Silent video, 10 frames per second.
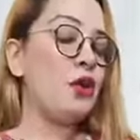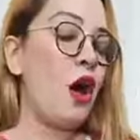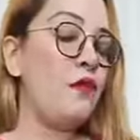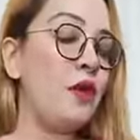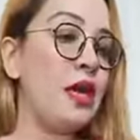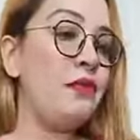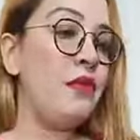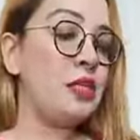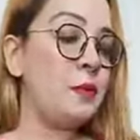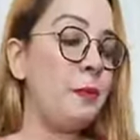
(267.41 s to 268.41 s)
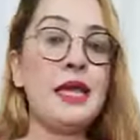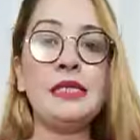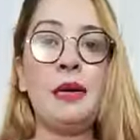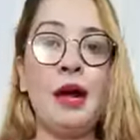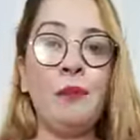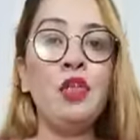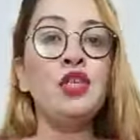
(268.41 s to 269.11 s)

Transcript: একটা অফারের ড্রেস পেয়ে যাবা